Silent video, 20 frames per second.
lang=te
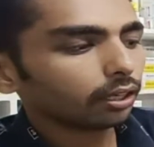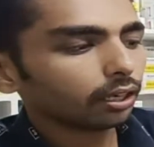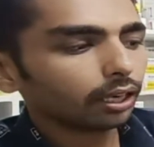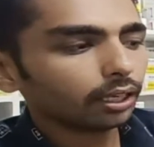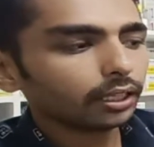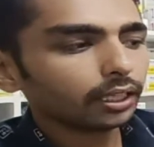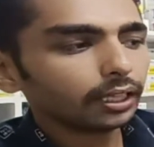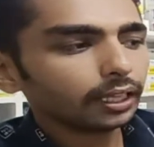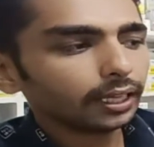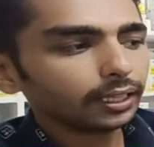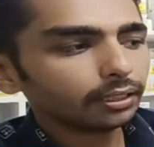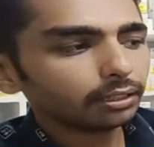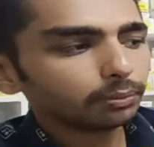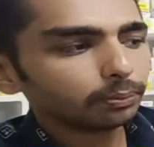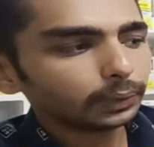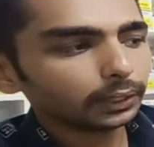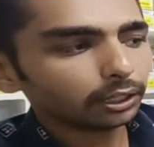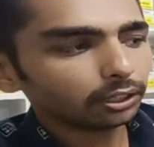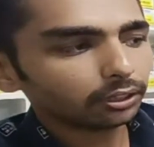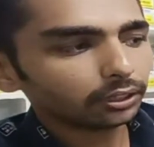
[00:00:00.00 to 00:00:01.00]
అది లెన్స్
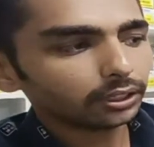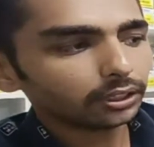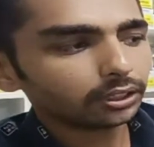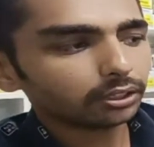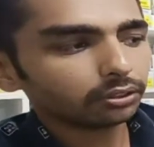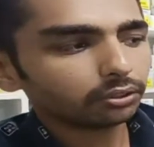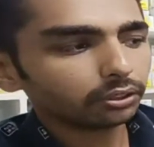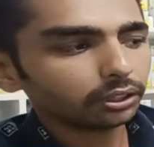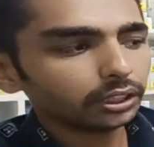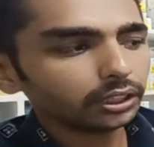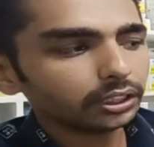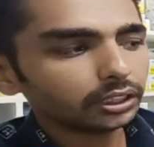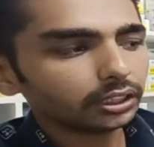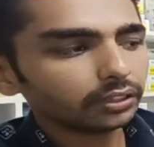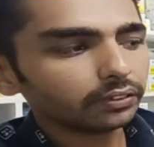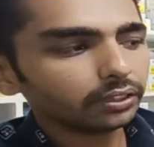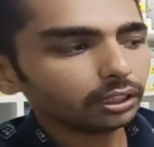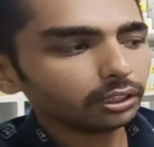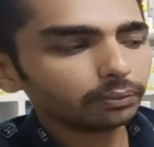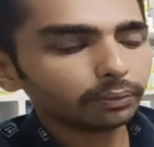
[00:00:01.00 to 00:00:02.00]
పేరుతో ఇచ్చారు డి
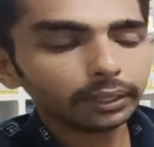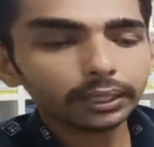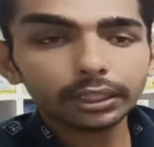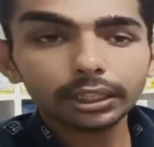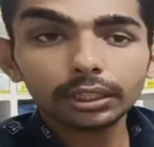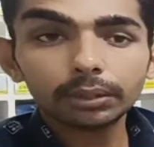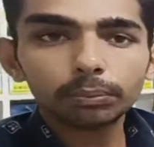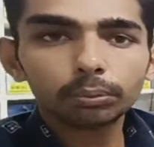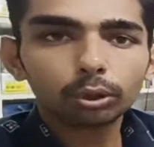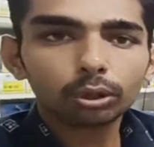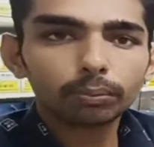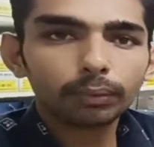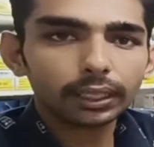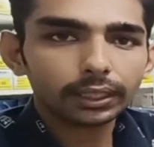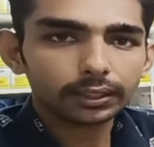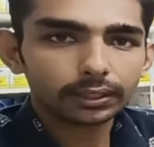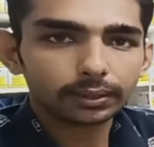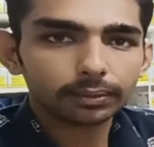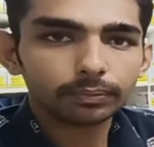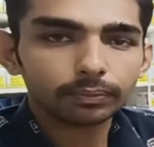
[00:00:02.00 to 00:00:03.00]
సెవెంటీ ఫైవ్ టీ ప్రో
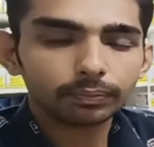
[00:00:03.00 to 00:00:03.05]
మ్యాక్స్